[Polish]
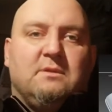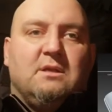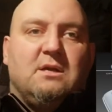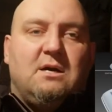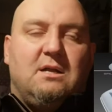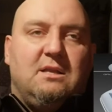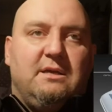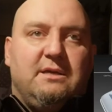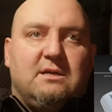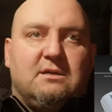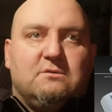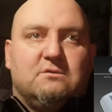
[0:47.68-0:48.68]
ale
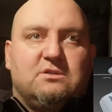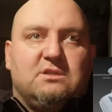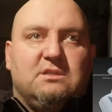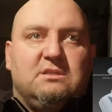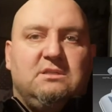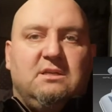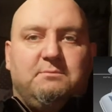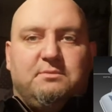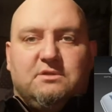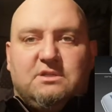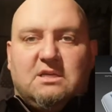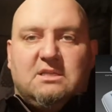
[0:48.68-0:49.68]
jako, że nie
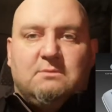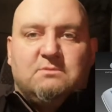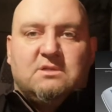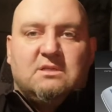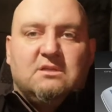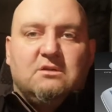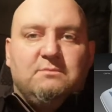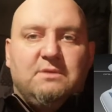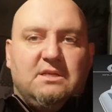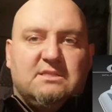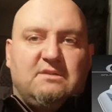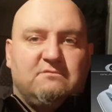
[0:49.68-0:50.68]
posiadam żadnego
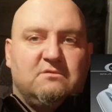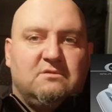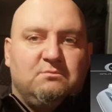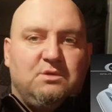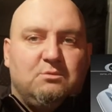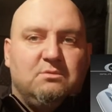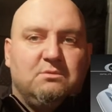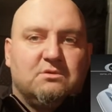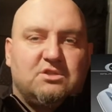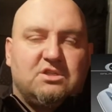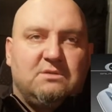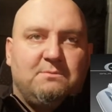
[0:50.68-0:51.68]
miejsca, w którym miałbym go
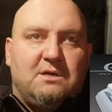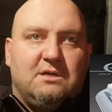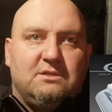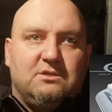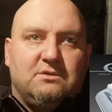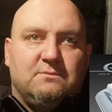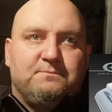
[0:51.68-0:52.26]
trzymać,